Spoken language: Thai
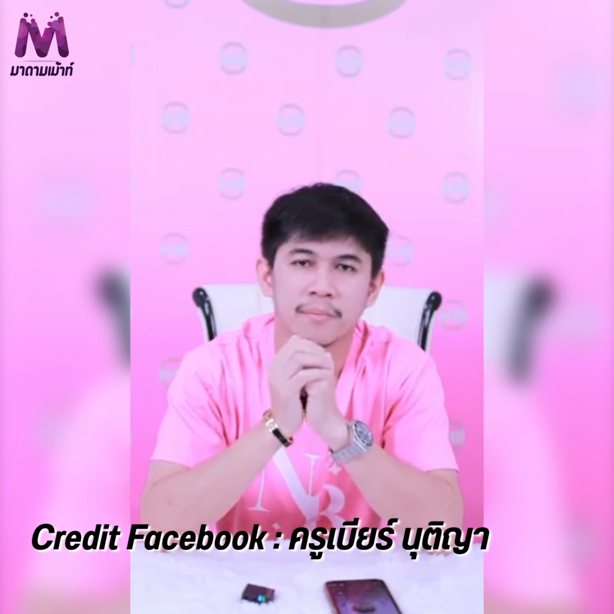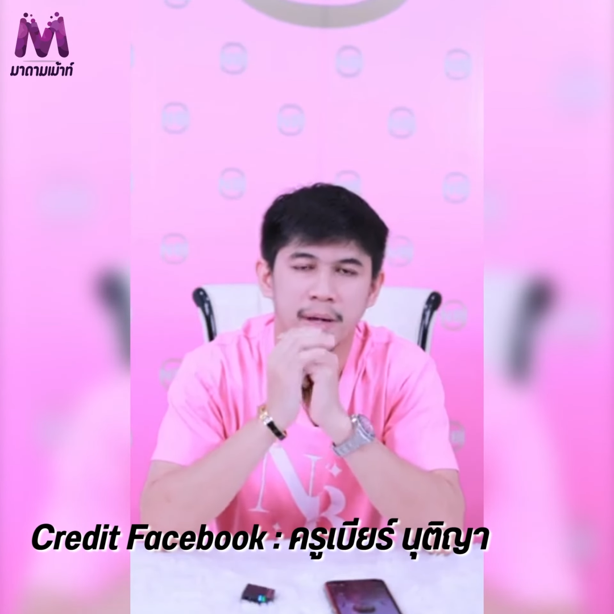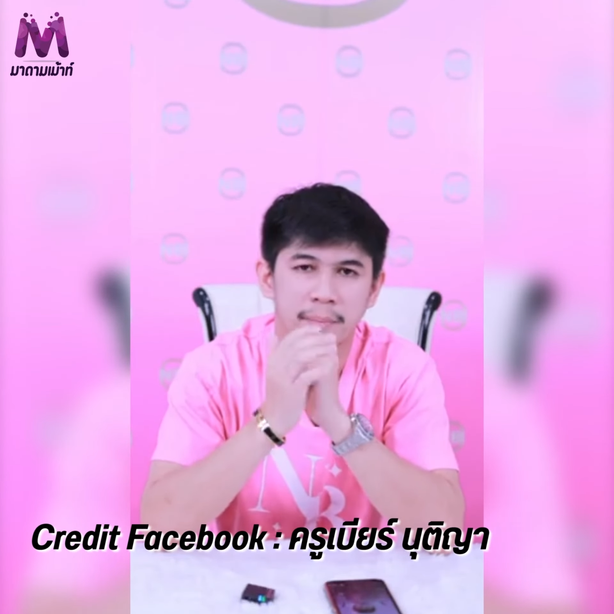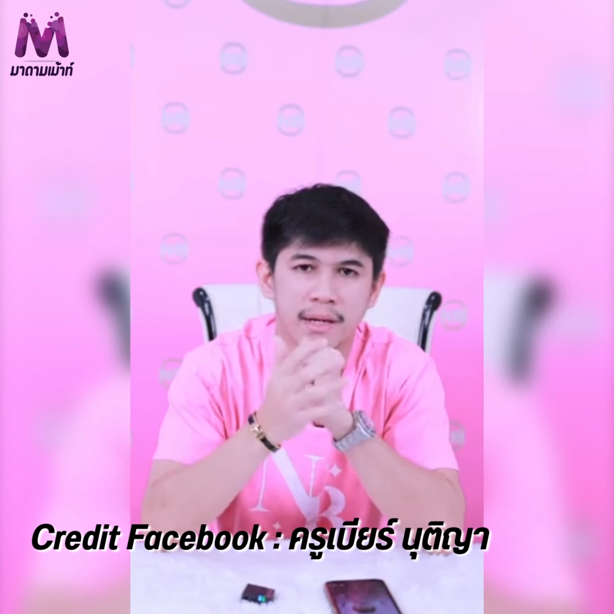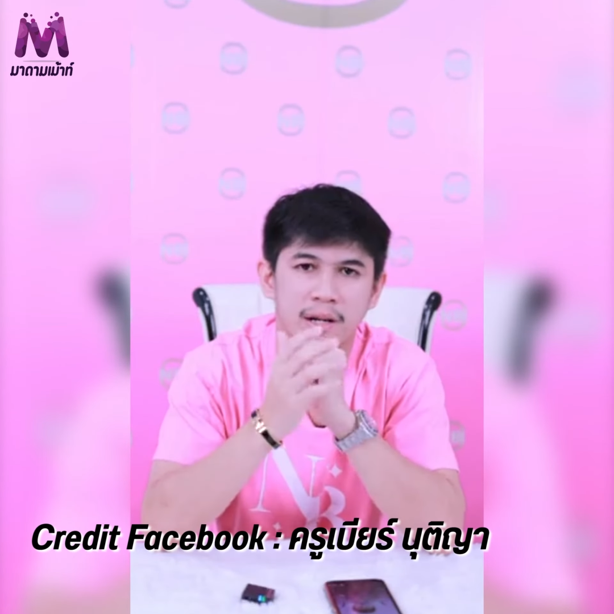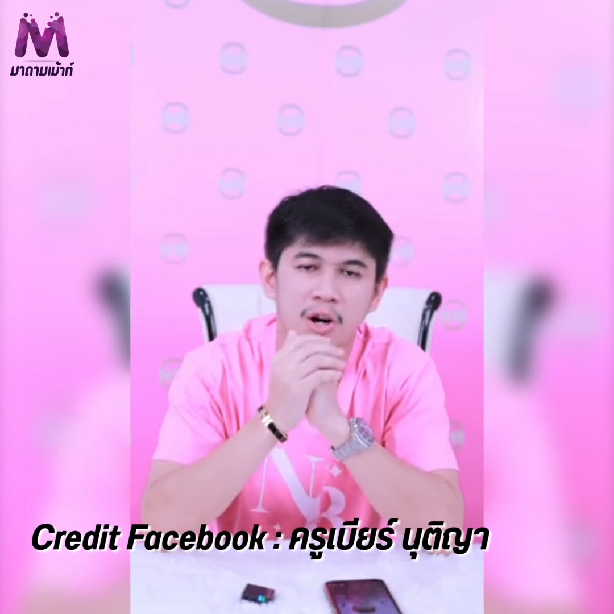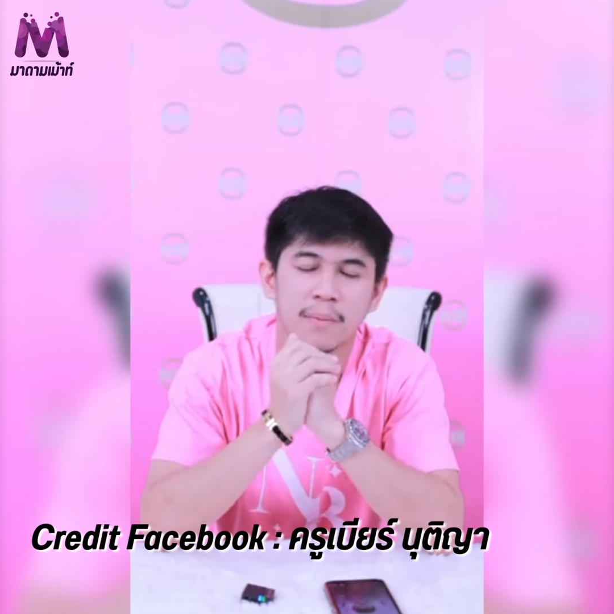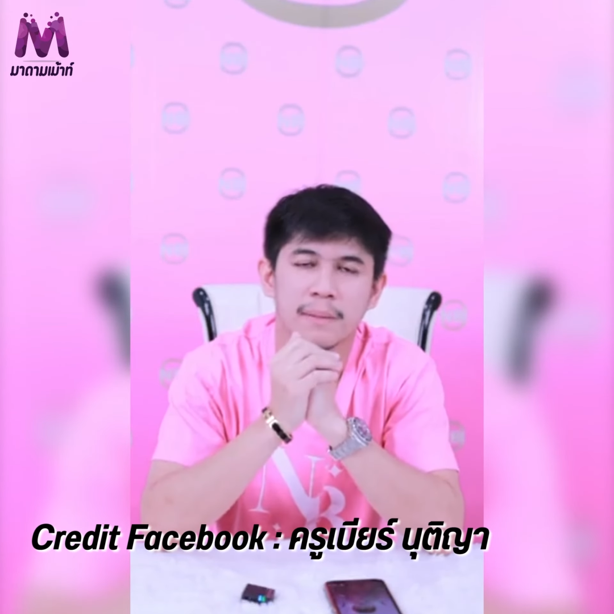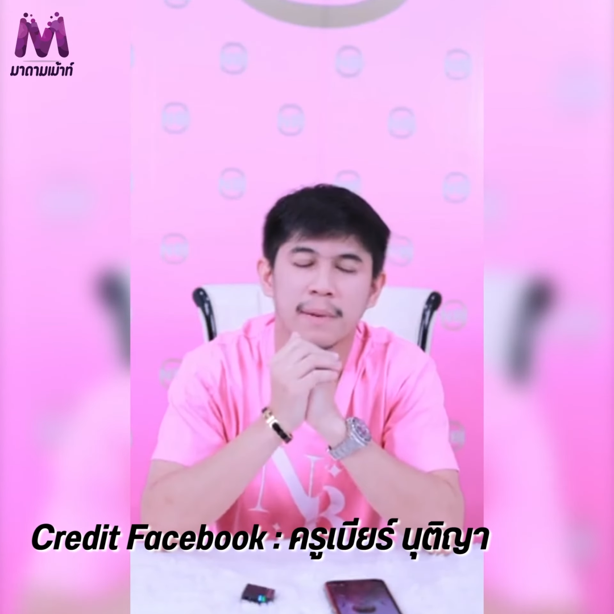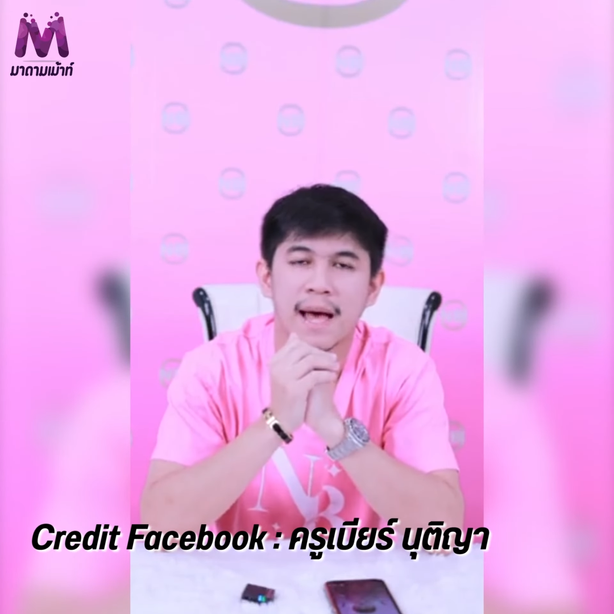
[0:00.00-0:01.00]
มันเป็นข้อ
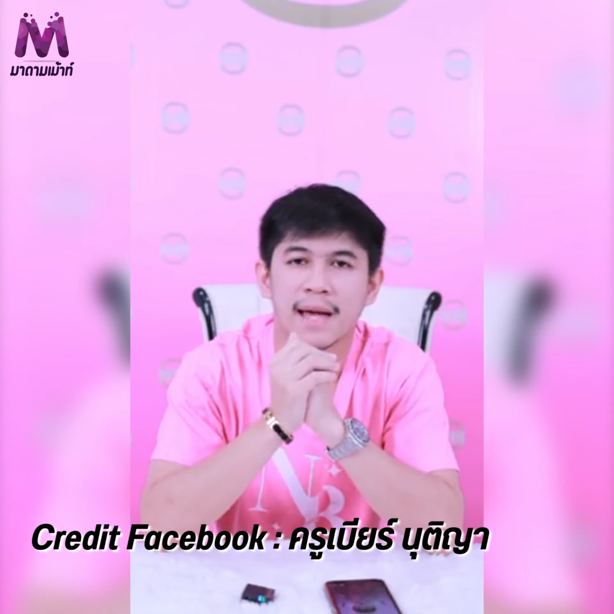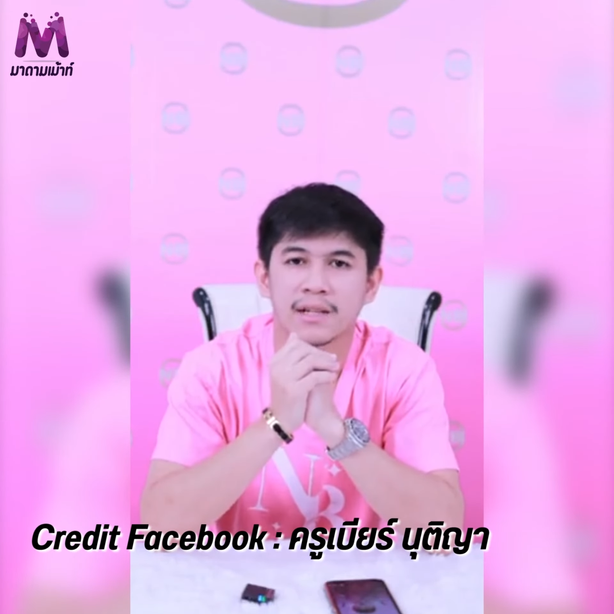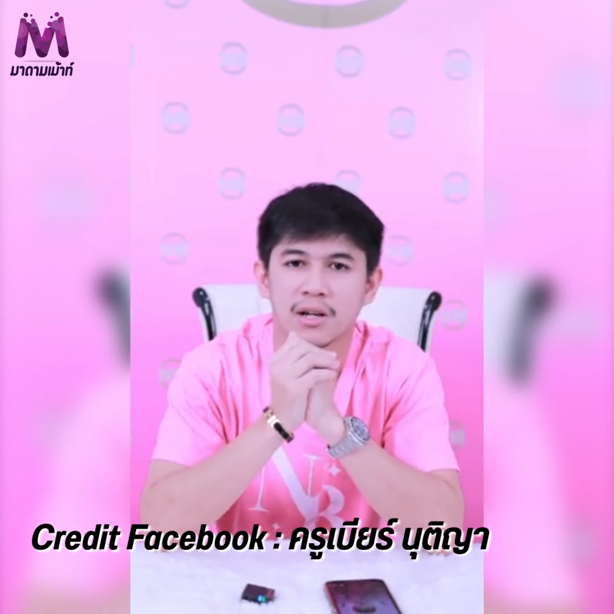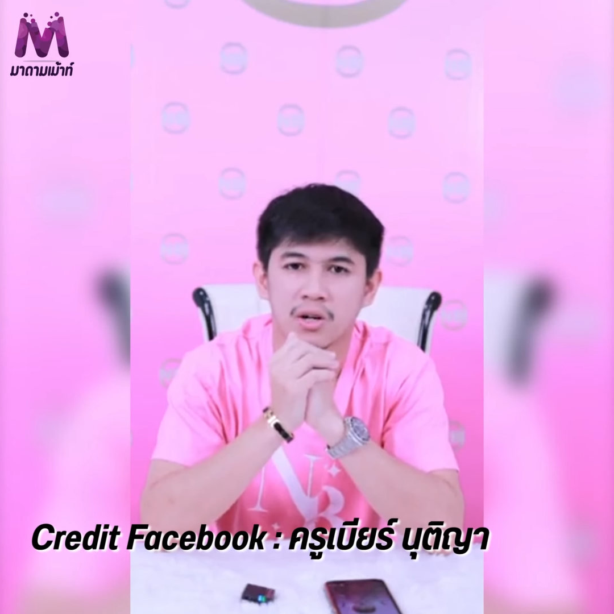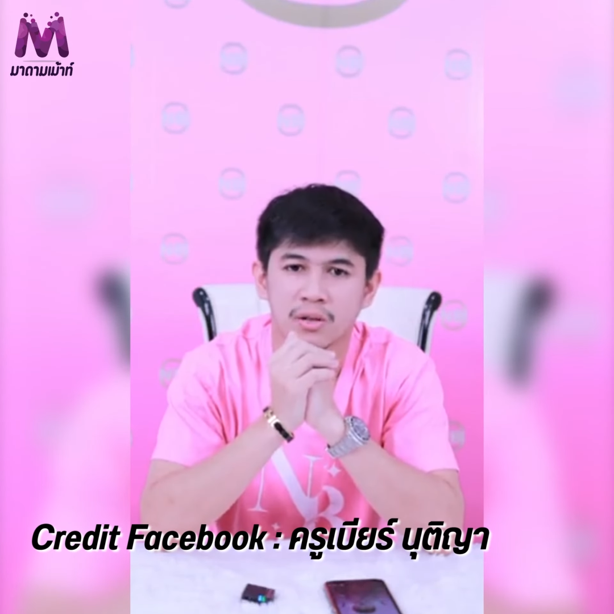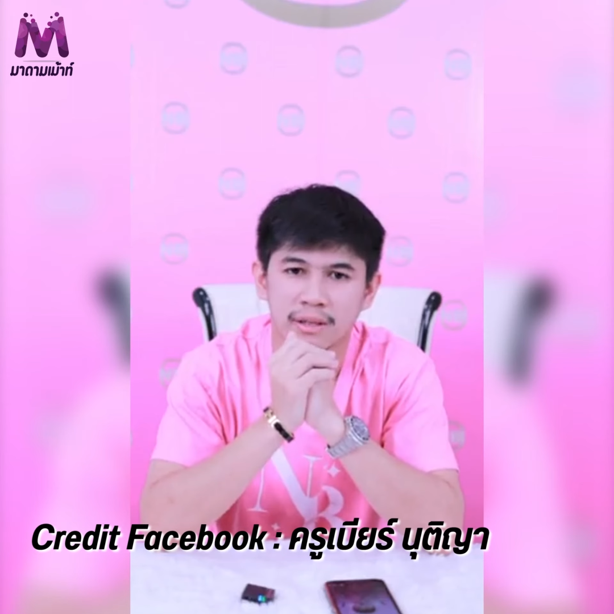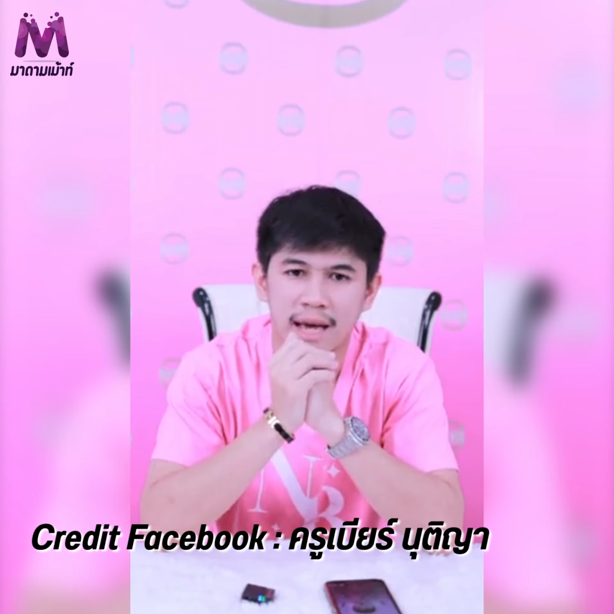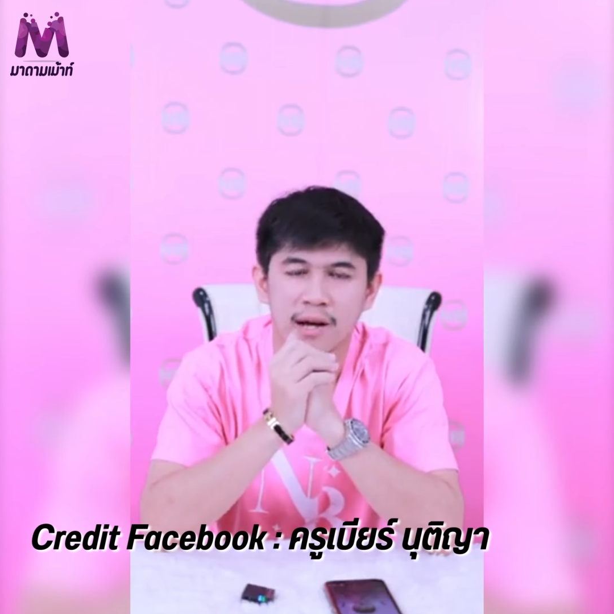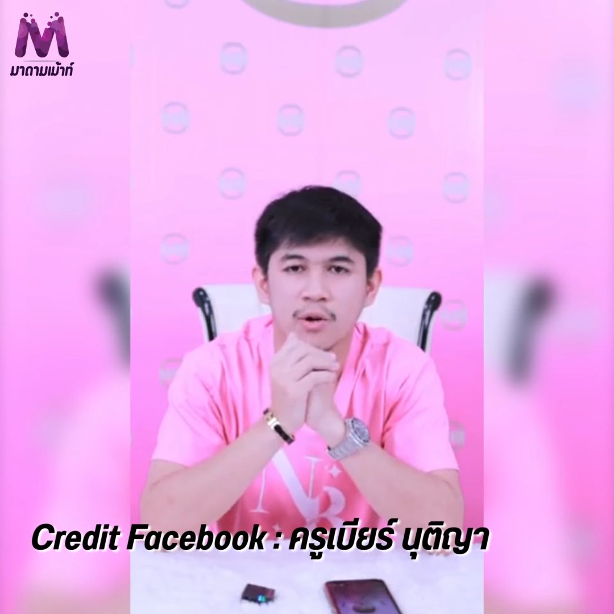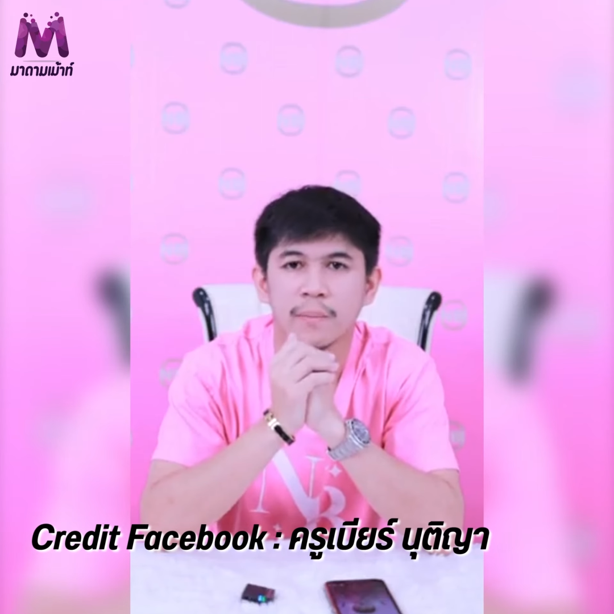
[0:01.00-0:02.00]
ผิดพลาดของทา
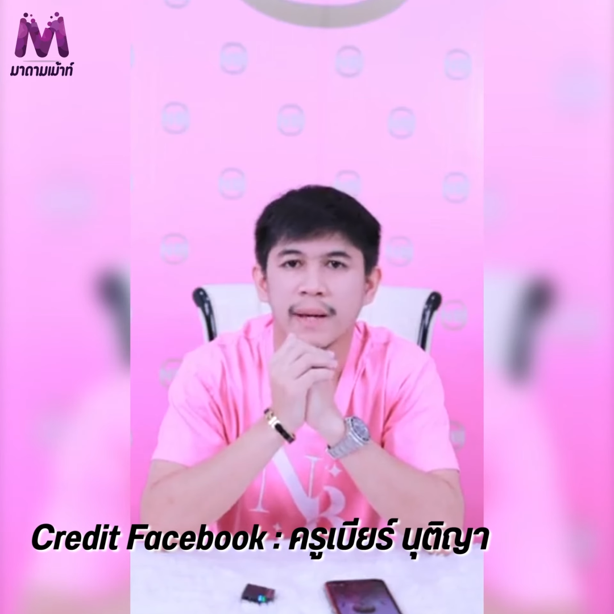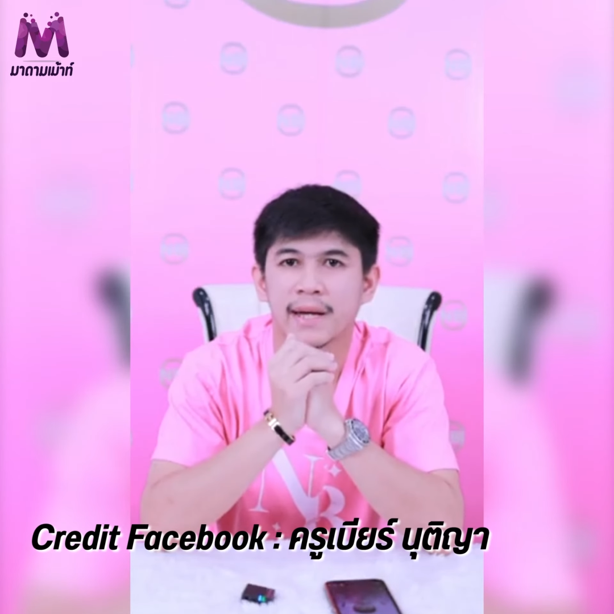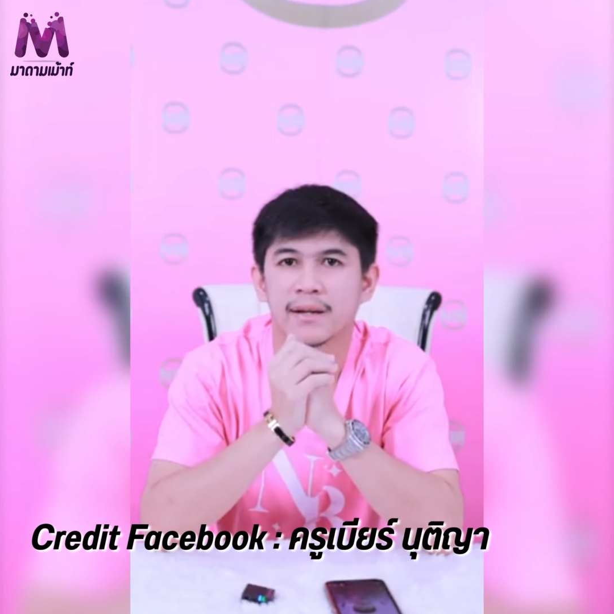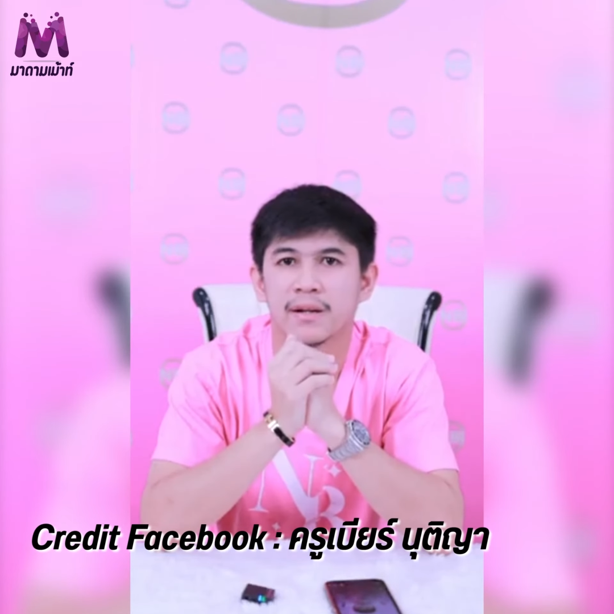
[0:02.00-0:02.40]
งคนแพ็ค